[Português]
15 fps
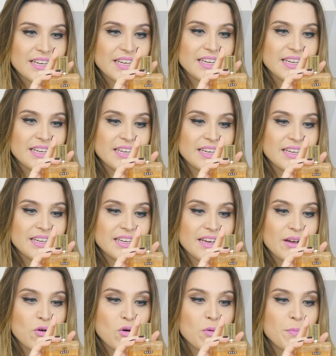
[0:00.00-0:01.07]
que
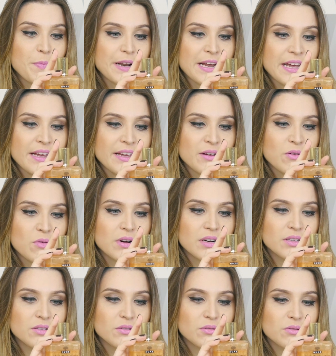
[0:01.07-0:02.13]
eu comprei
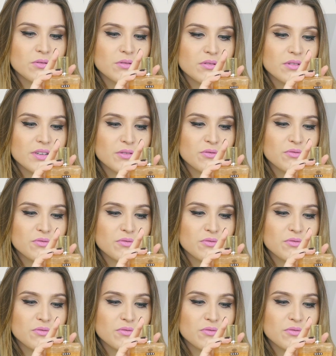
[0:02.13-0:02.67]
quando eu